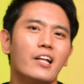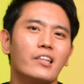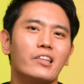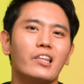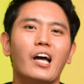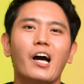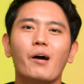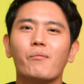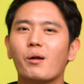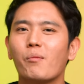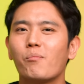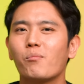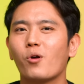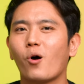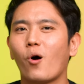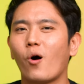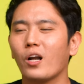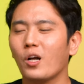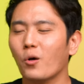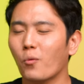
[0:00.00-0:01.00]
เติมน้ำร้
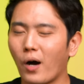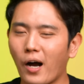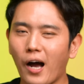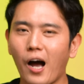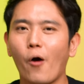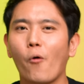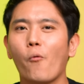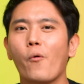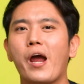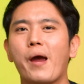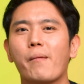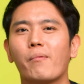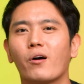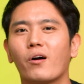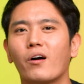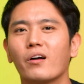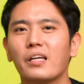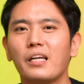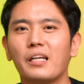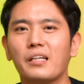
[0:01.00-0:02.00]
อน หรือว่าเข้าเวฟแล้ว
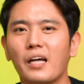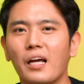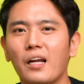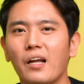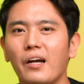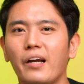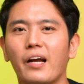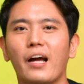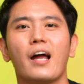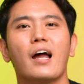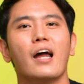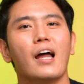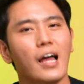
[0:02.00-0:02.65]
ก็กินได้เลยเนี่ย